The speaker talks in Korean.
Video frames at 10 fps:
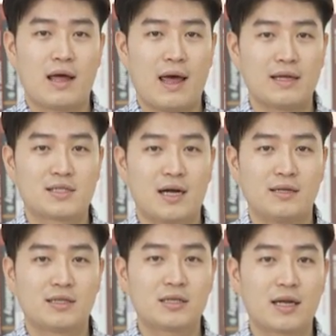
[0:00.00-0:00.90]

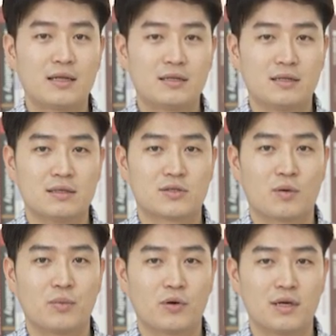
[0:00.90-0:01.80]
에이치알디 트렌드
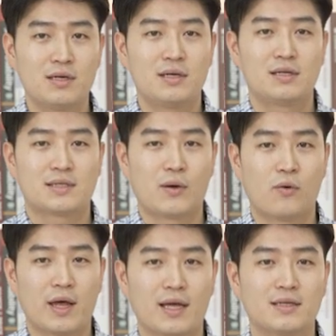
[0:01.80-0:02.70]
정보를
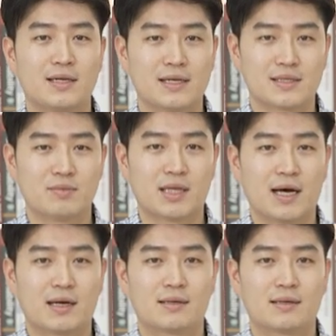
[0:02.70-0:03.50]
제공해 드리겠습니다.